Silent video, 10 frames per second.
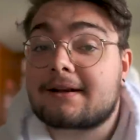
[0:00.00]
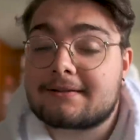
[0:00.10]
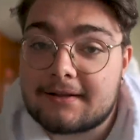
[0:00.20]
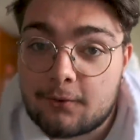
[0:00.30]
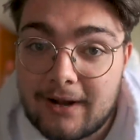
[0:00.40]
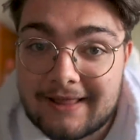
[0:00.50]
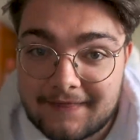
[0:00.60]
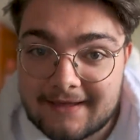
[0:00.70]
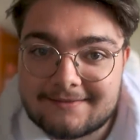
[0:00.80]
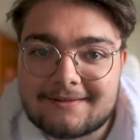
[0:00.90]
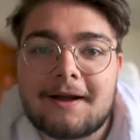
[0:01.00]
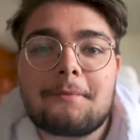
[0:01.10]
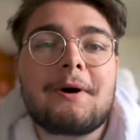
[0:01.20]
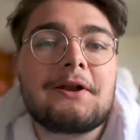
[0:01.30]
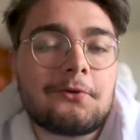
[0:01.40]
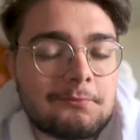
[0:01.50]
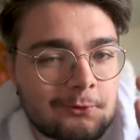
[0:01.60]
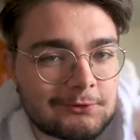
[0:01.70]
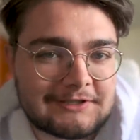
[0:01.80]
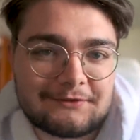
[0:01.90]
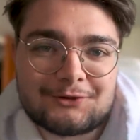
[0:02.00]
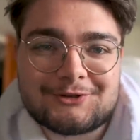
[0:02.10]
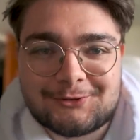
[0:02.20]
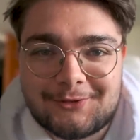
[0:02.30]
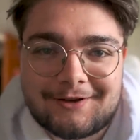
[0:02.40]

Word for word: tratta di quella a destra. Ma non molti di voi ci sono